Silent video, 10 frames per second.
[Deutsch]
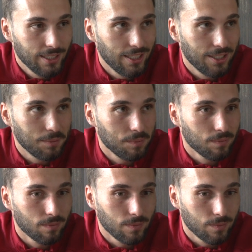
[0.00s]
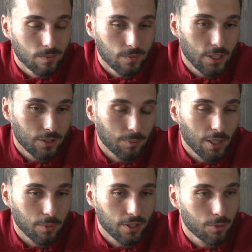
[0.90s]
ähm, das
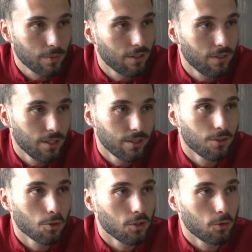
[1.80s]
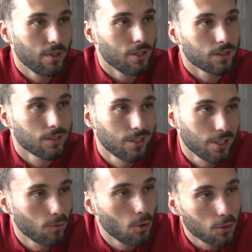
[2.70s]
macht mich jetzt mittlerweile dann auch als Spieler
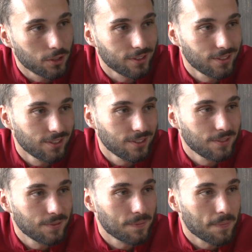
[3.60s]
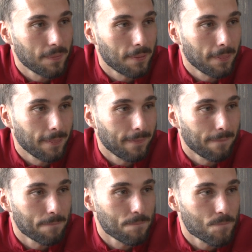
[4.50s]
irgendwo aus. Eine Liga
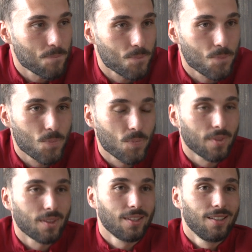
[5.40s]
fehlt aber noch irgendwie.